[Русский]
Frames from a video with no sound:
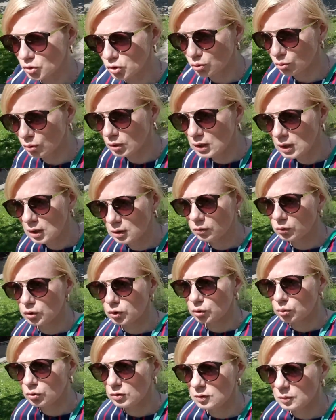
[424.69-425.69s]
что
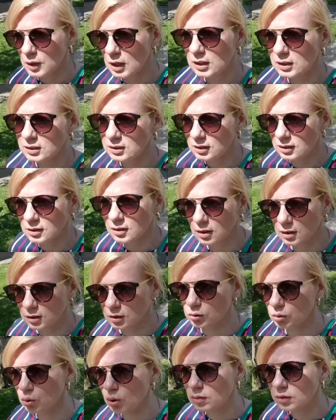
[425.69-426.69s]
вот кто из маленьких
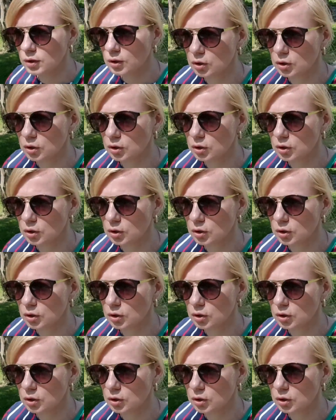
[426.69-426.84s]
городков,